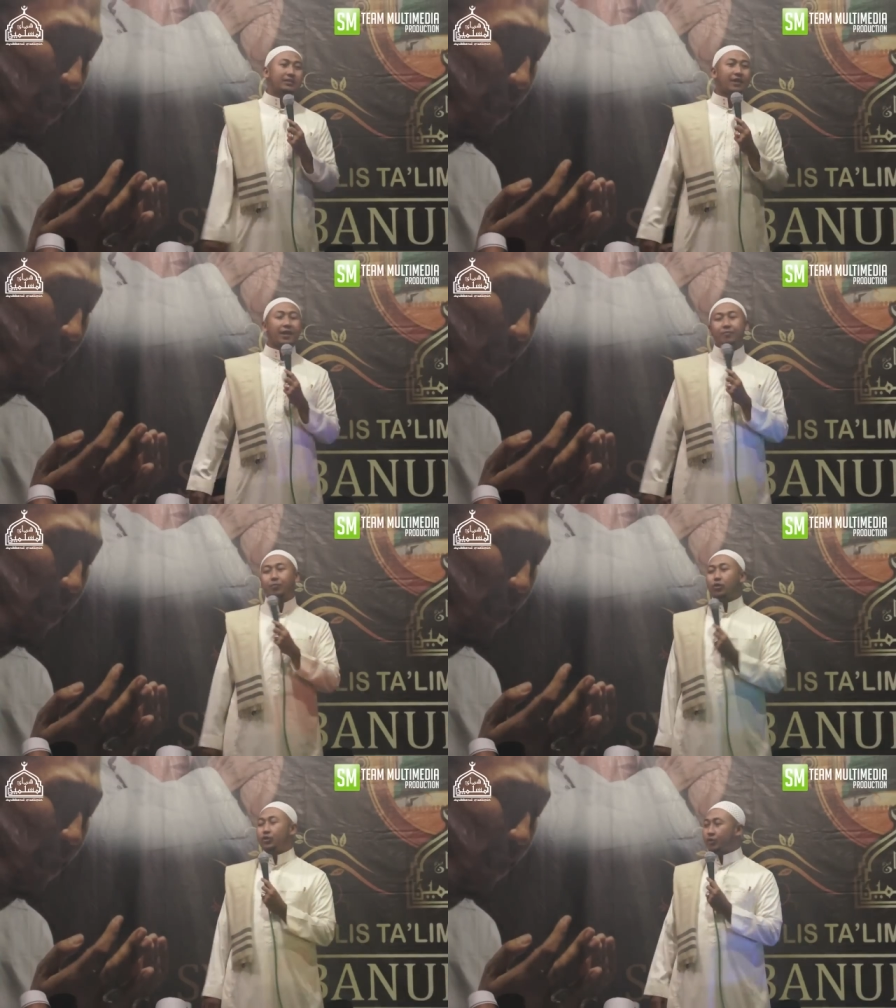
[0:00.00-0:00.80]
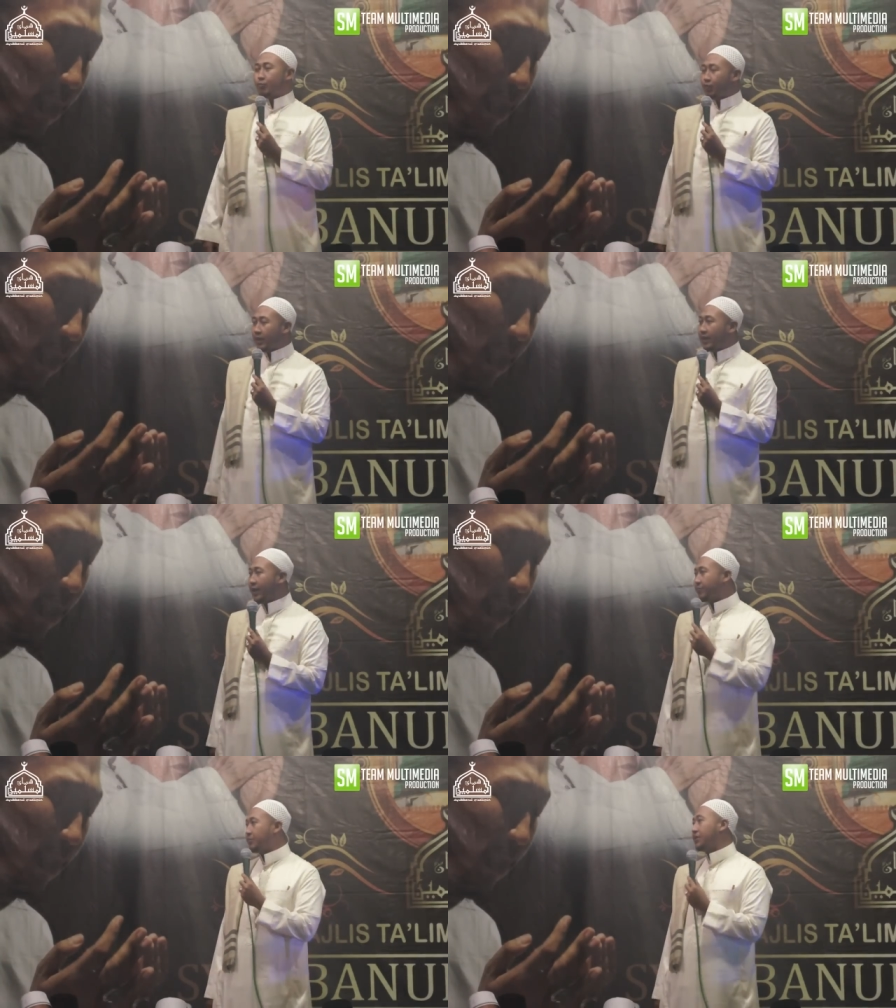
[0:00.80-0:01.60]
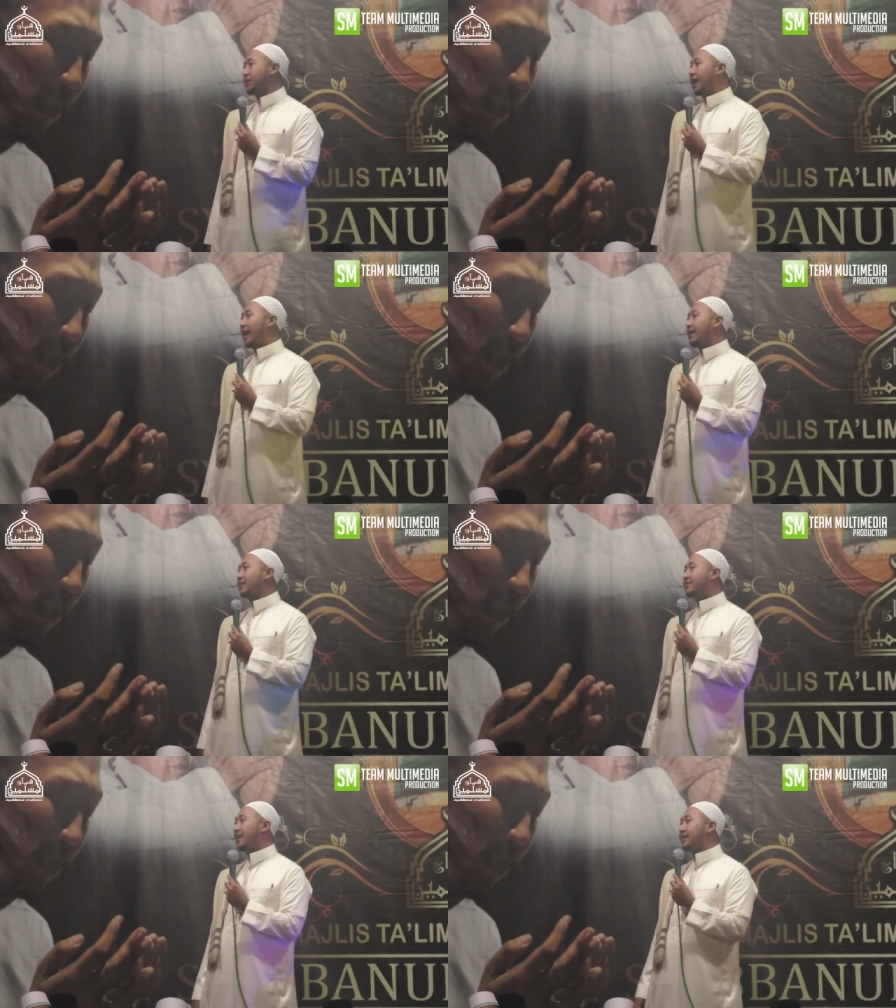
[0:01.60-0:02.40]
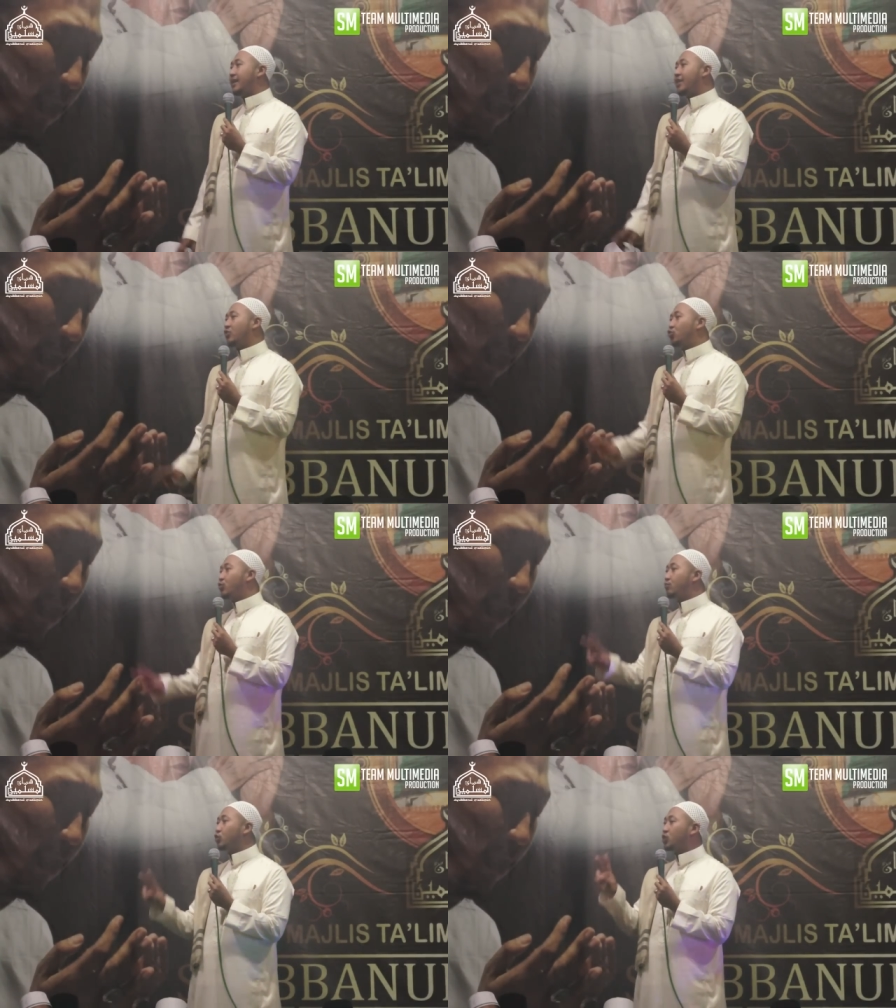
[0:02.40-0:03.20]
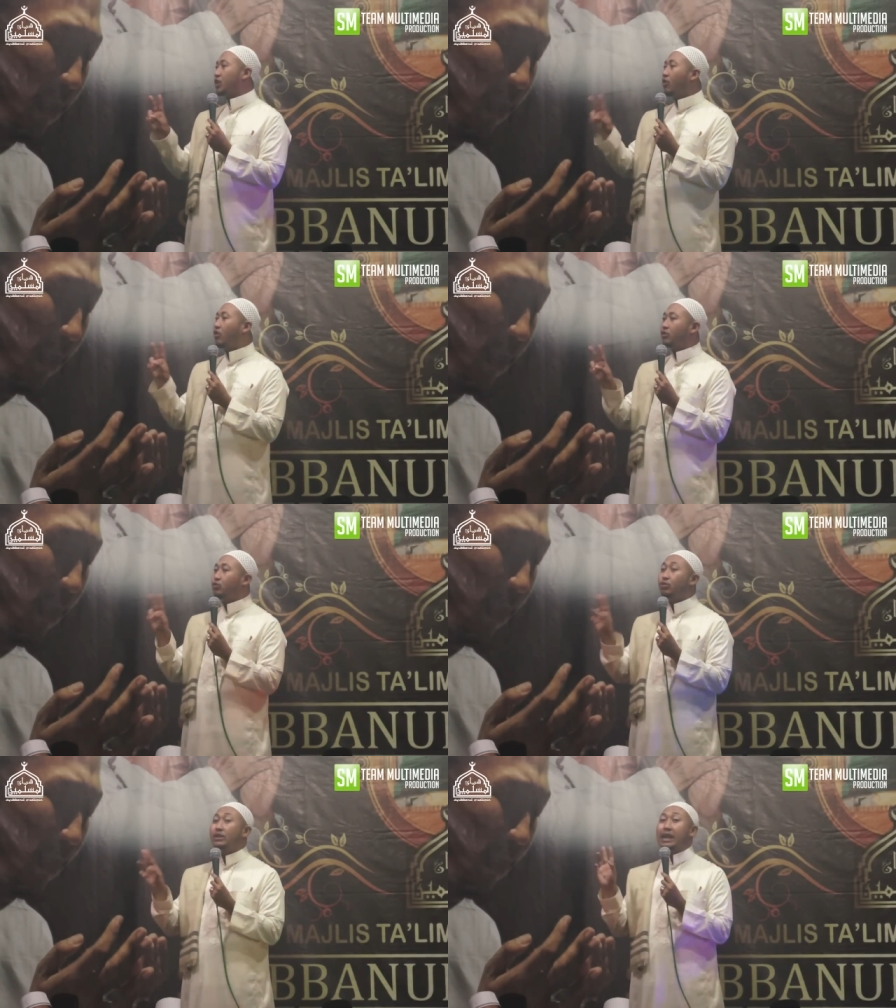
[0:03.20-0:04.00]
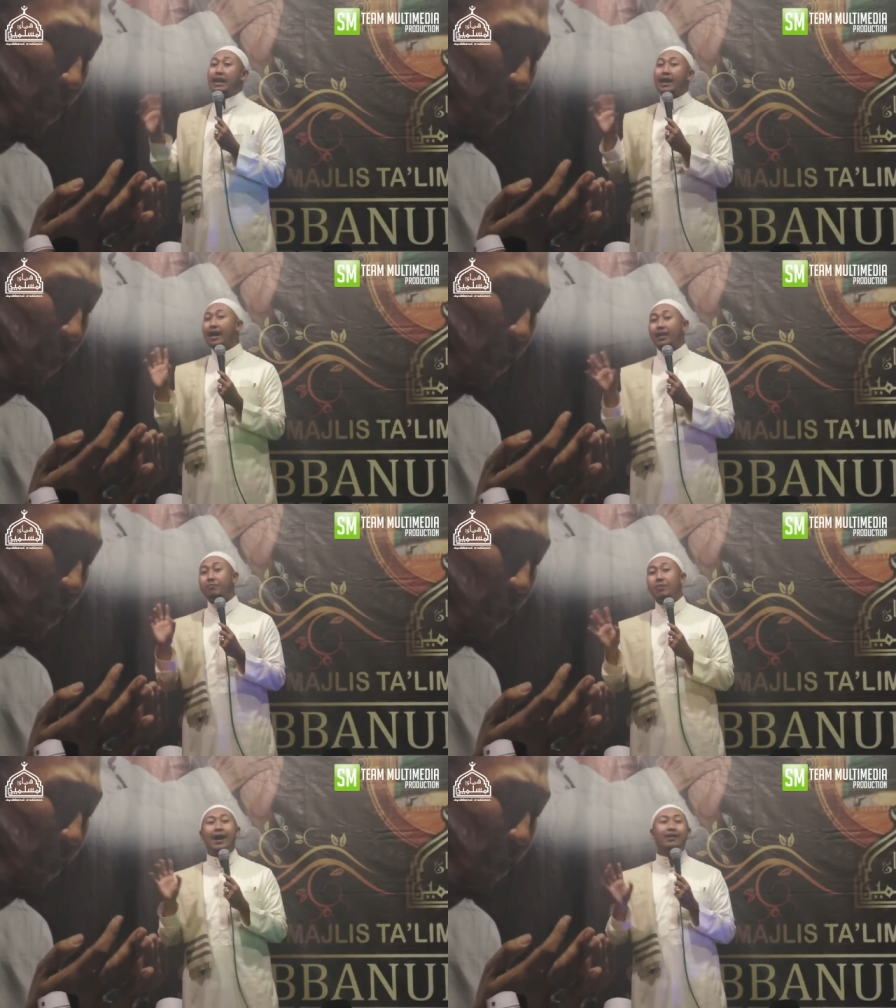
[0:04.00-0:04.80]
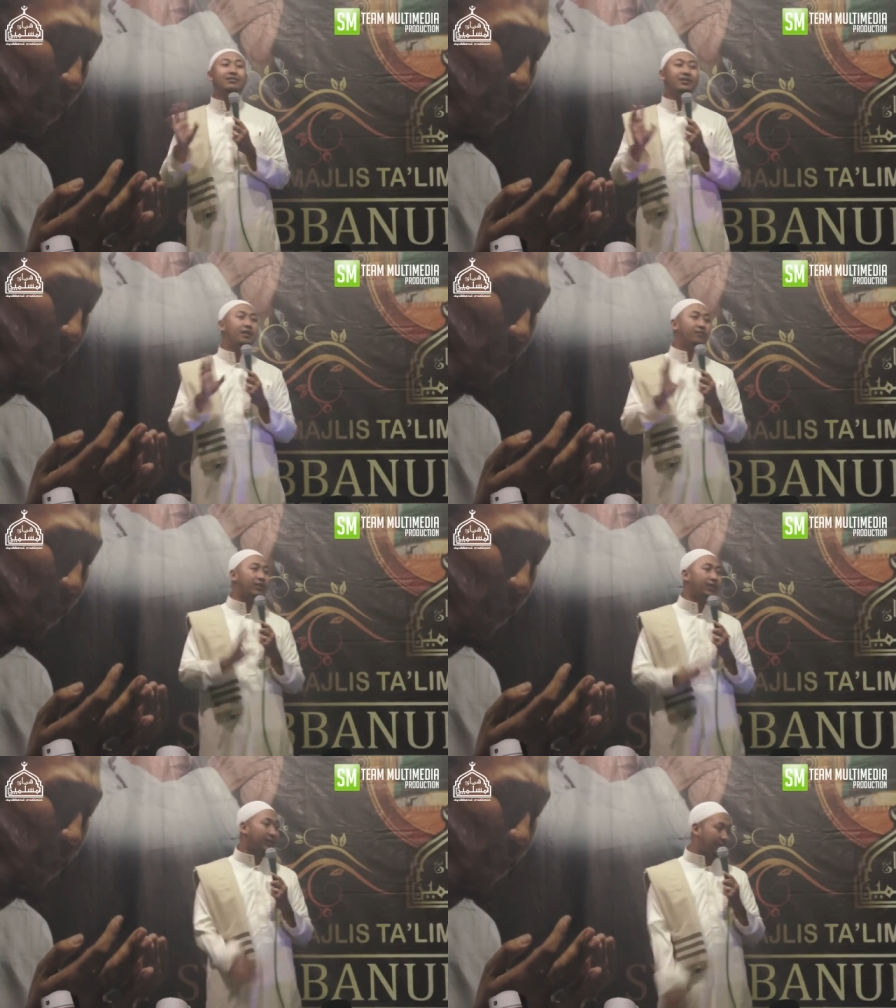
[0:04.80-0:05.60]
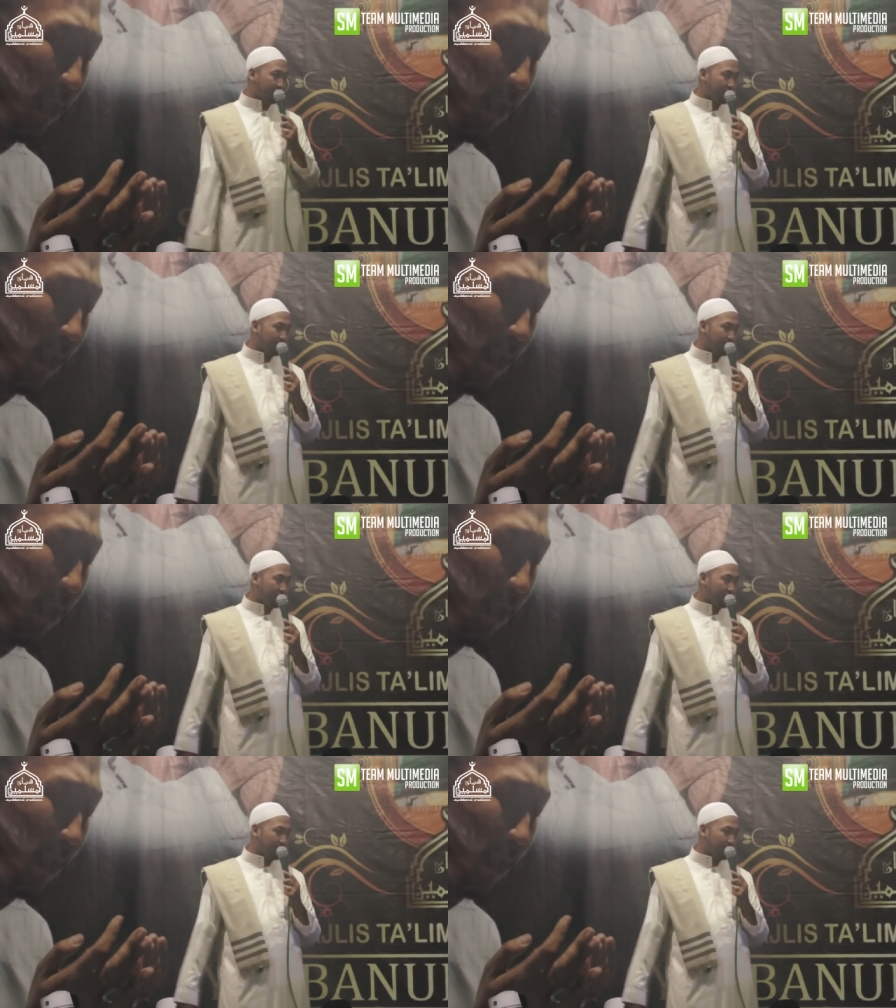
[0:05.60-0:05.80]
caipon tribuna nabi al jannatu mustaqatun ila arba'ati nafarin